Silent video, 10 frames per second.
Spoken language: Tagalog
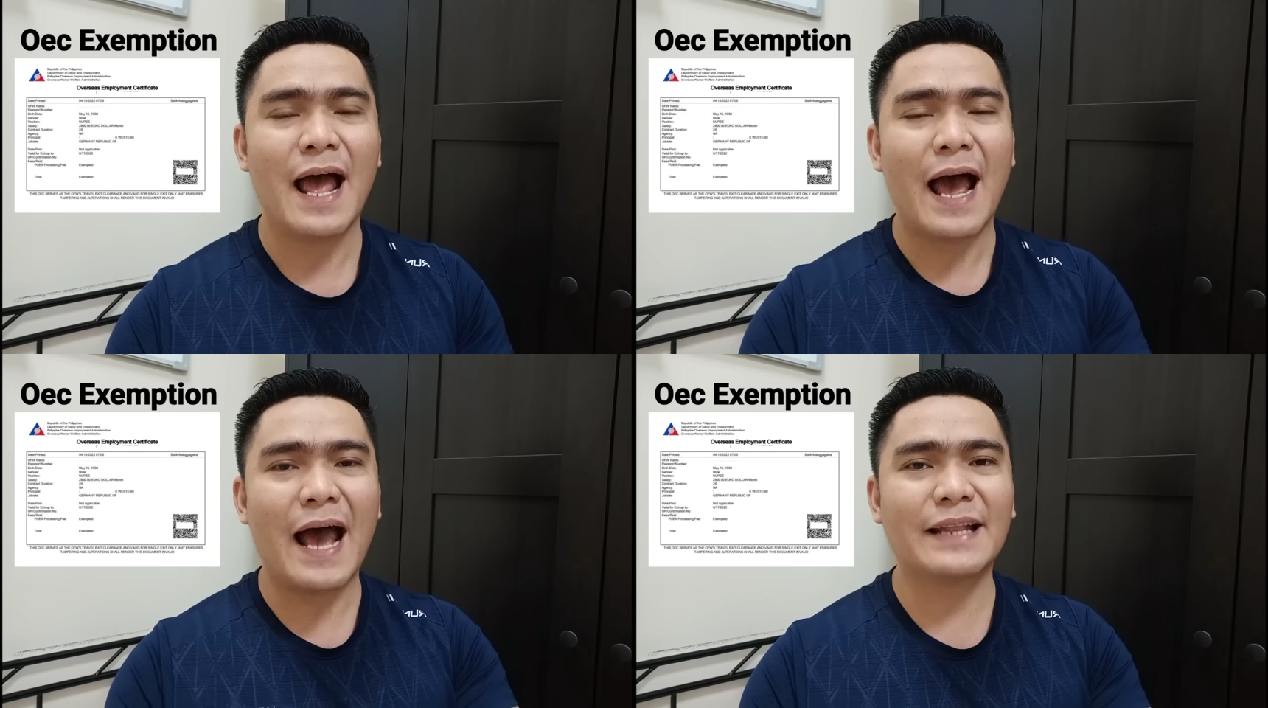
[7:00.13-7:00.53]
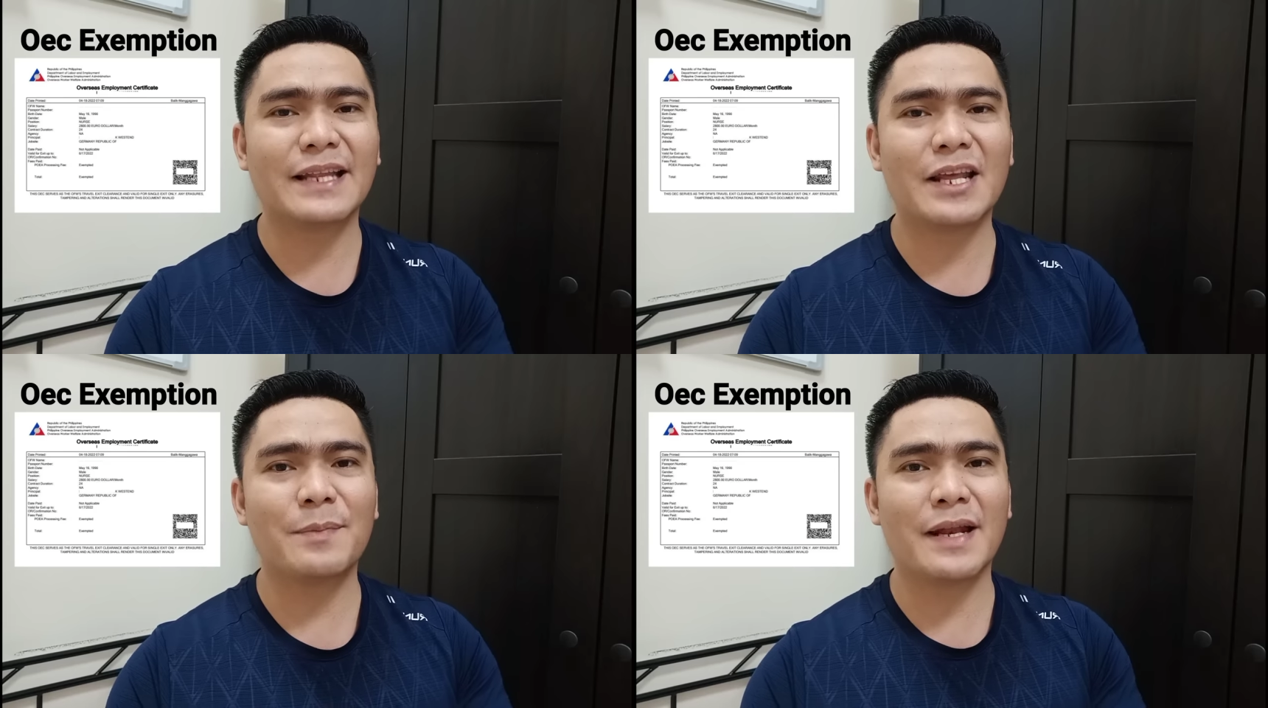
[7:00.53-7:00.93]
at
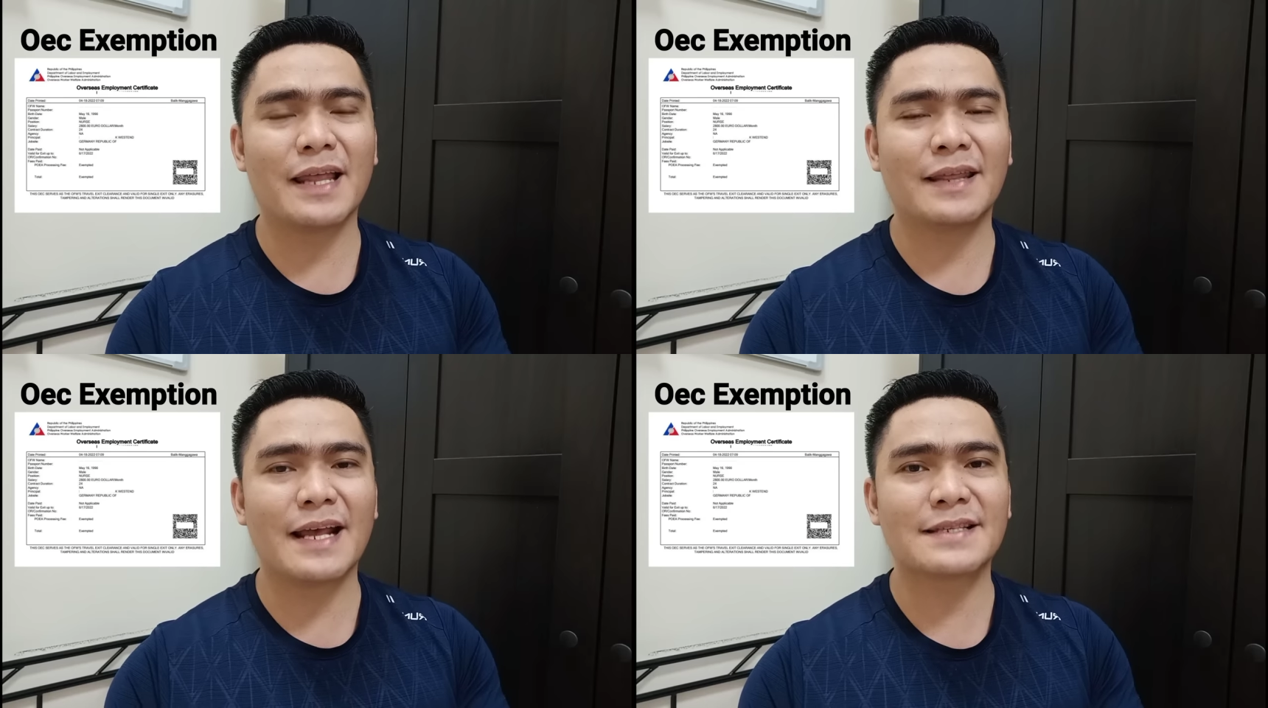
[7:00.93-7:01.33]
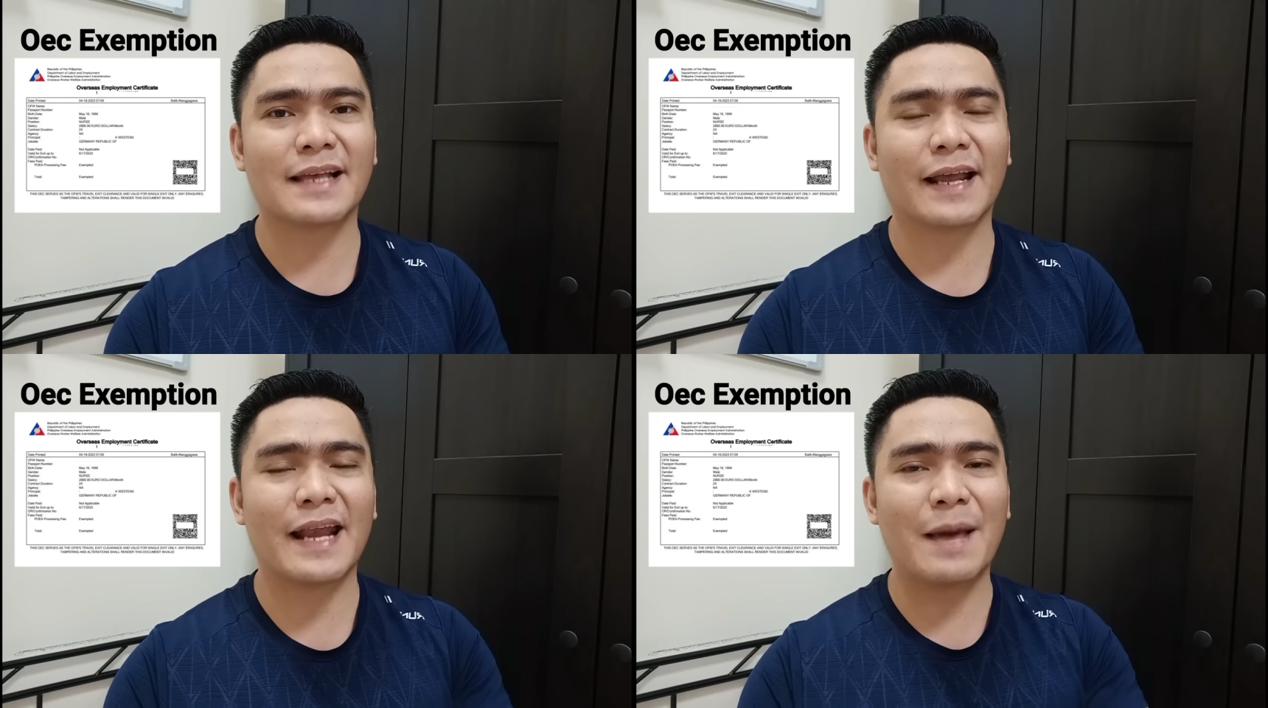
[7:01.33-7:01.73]
email address na
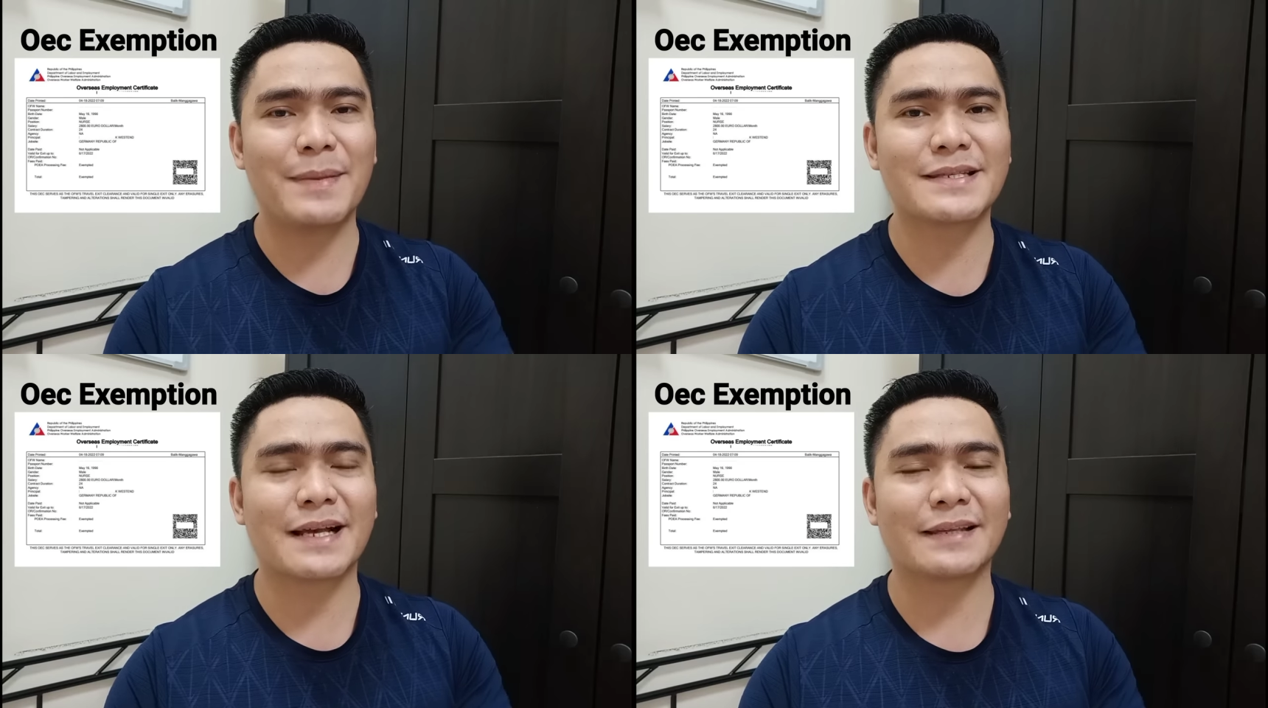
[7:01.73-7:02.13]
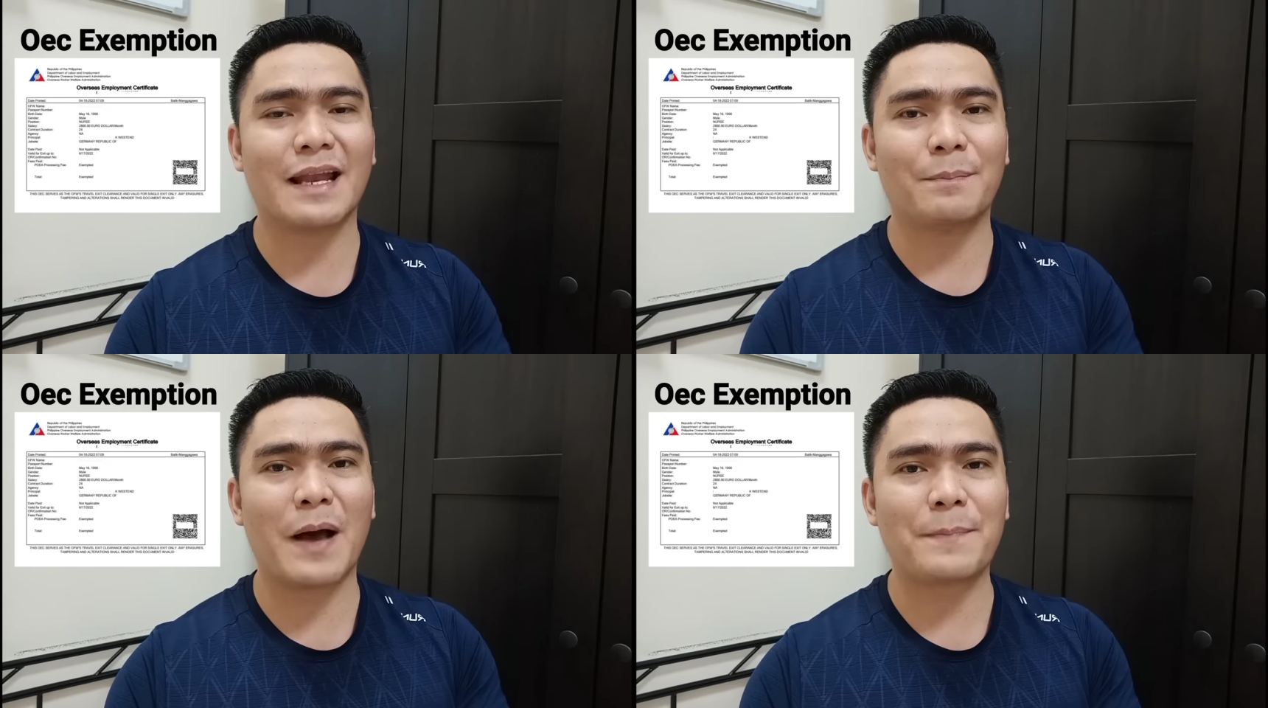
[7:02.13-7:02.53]
ginamit sa
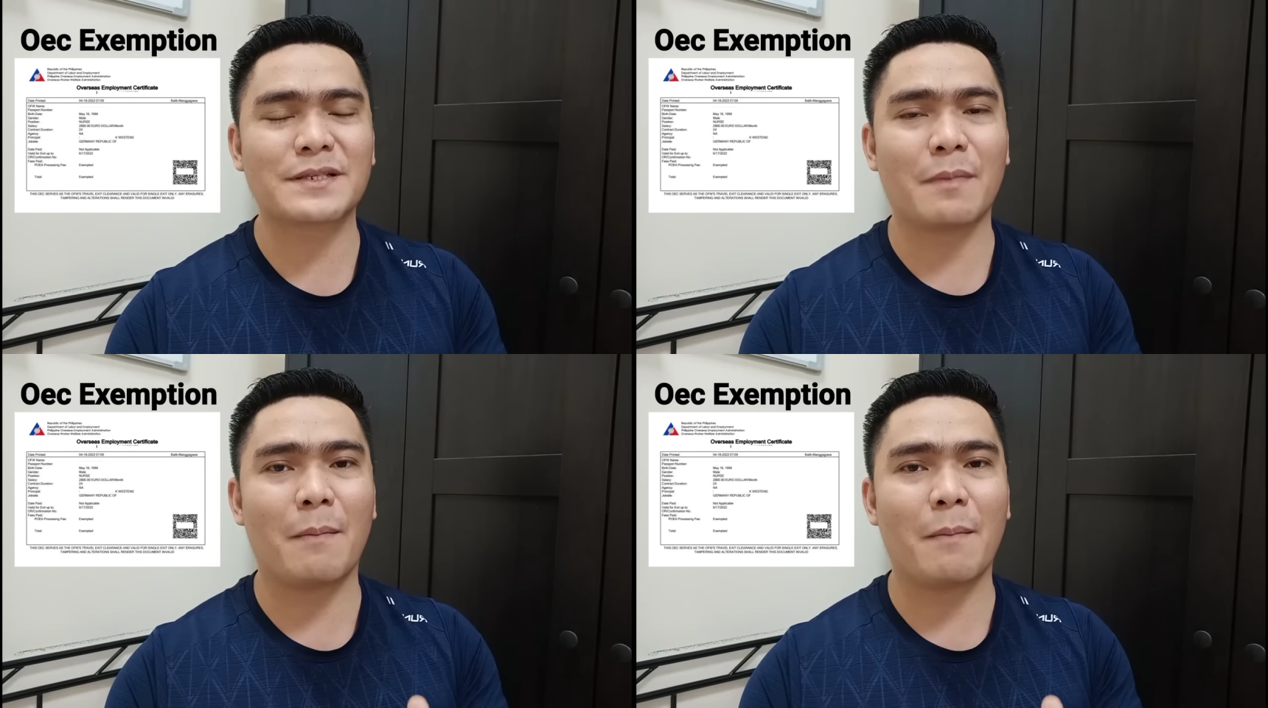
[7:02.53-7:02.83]
kanilang Papasabam